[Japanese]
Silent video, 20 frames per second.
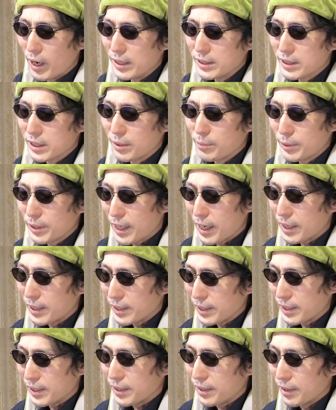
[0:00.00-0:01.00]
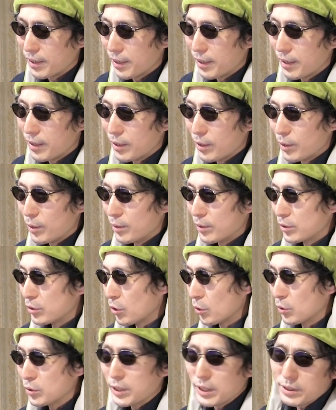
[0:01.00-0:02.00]
はじきみたいに、
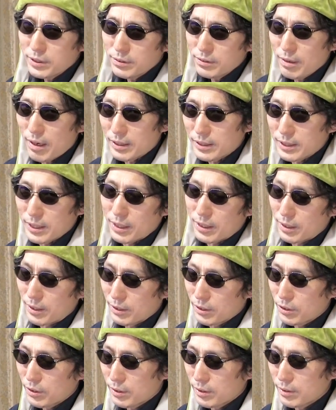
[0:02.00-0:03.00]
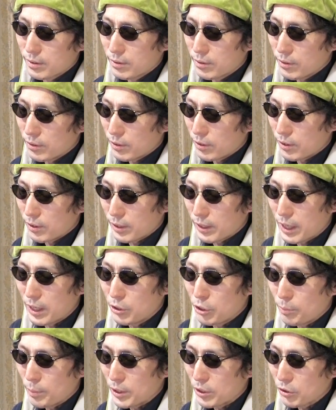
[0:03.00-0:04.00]
直接はさ、この
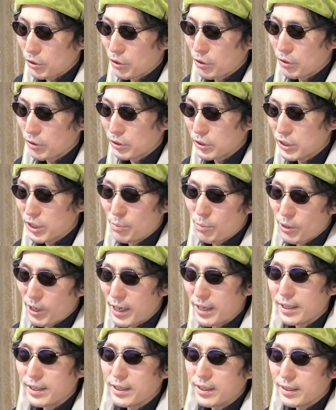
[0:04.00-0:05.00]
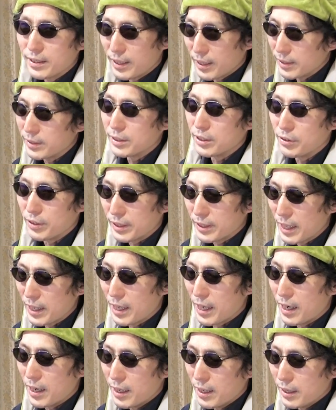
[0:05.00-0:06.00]
ゲートイベント協力してもらえないんだよねた
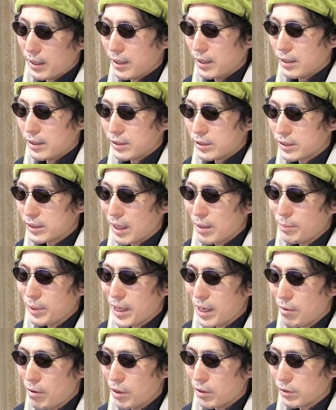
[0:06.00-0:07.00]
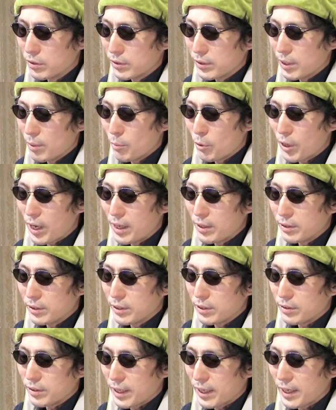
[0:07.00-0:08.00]
だスタミナを送ってもらえ
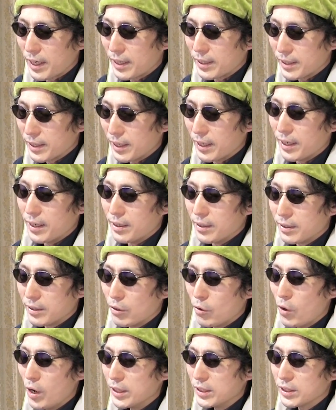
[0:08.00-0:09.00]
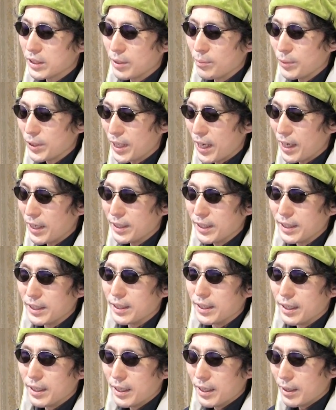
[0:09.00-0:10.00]
るっていうだけなんでおはじきみたい
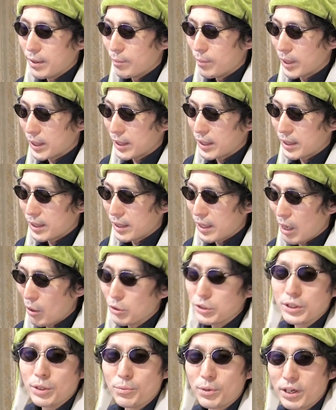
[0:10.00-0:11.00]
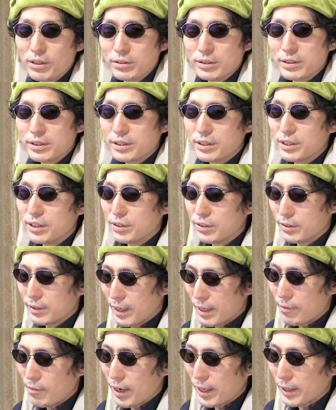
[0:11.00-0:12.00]
に、まあ、倒してもらうっていう
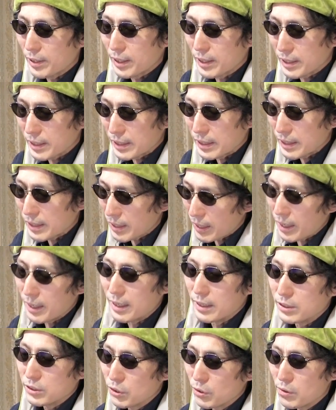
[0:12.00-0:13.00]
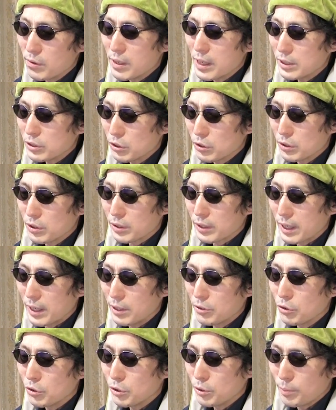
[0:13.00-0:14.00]
ねわけにはいかないそこがちょっと
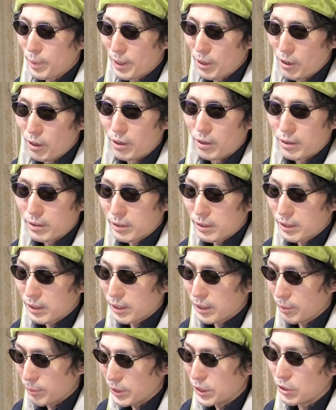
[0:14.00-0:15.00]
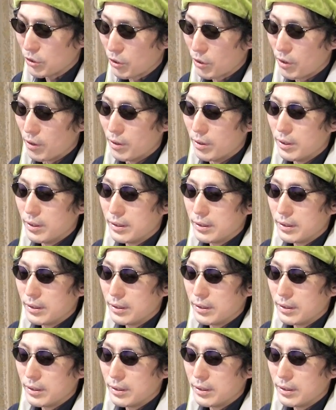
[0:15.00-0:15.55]
ゲートイベの厳しいところ